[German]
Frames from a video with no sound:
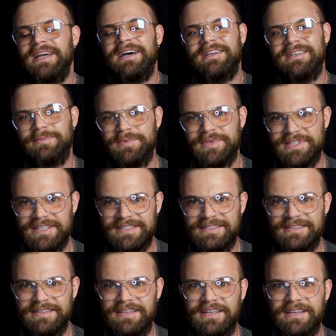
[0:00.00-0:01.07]
ja, ich habe das
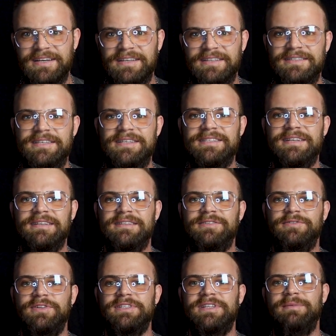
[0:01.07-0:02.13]
jetzt hier geteasert.
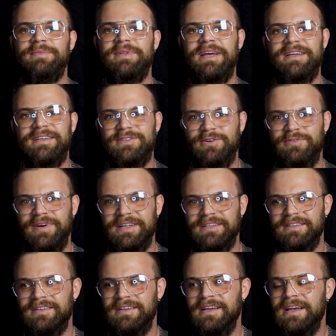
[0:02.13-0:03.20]
Ich wollte damit eigentlich noch
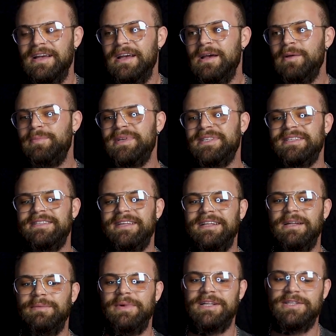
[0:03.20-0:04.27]
warten, bis es denn
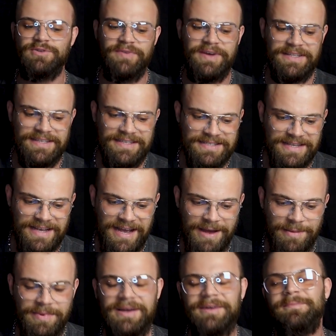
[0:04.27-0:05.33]
dann mal soweit ist.
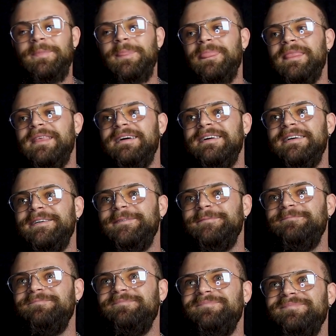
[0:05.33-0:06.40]
Aber
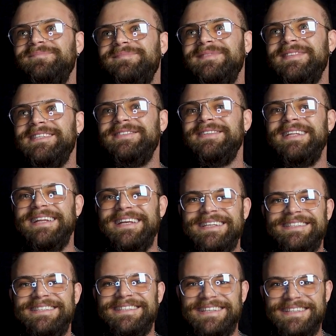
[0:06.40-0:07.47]
ähm, das wird ein
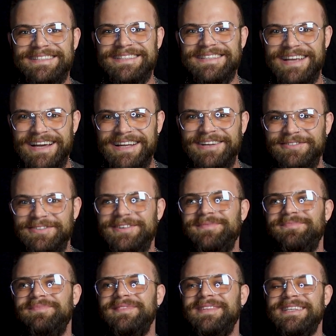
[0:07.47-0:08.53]
richtig, richtig geiler
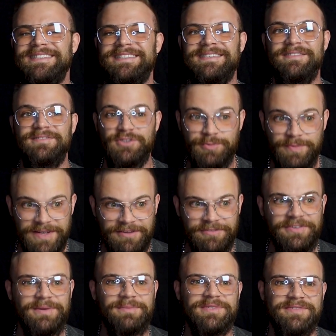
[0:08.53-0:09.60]
Film. Das ist ein
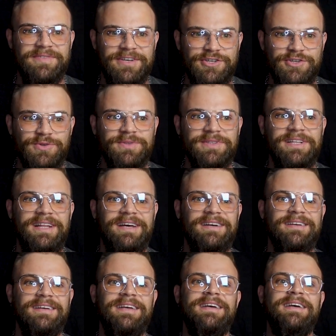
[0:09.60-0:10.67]
Spielfilm, zwei Stunden
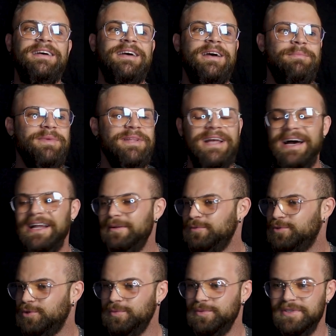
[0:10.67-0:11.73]
lang, mit
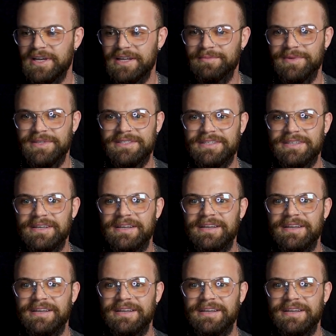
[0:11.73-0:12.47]
allem drum und dran, mit